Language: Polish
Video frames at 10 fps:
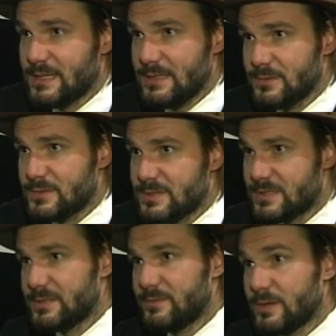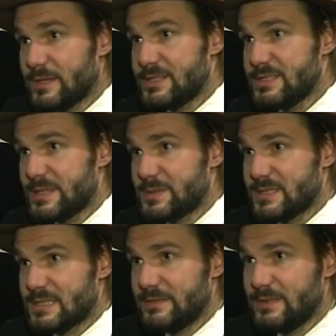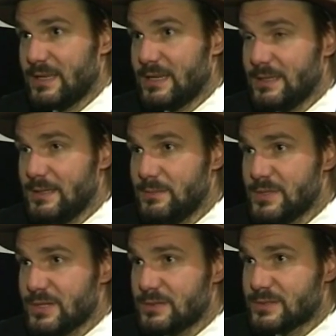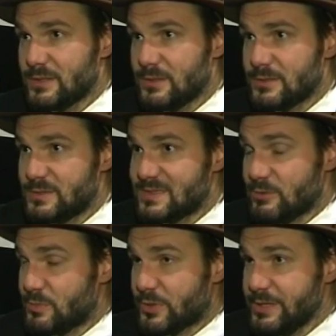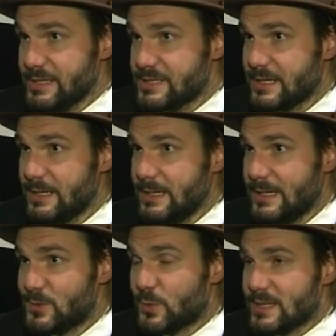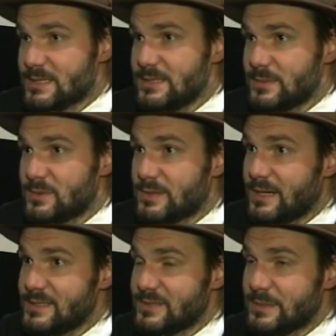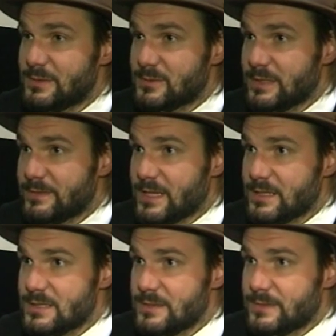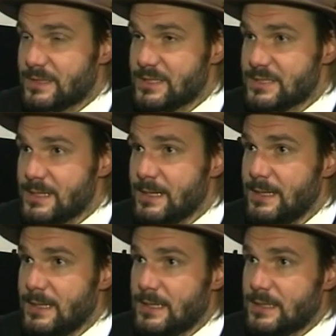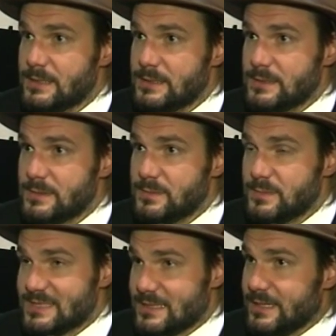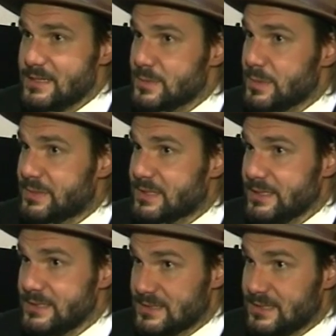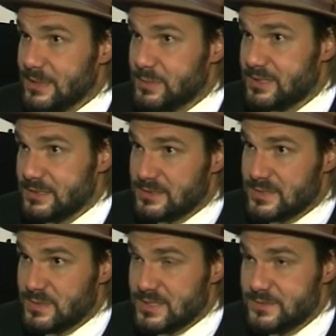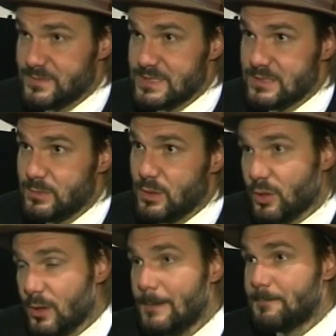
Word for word: teatru, czy, czy w ogóle reżyser przedstawienia i, i myśląc o tym całym projekcie edukacyjnym, który realizujemy tutaj w Teatrze w Gnieźnie, yy, zadaję sobie pytanie i zadaję pytanie też naszym widzom o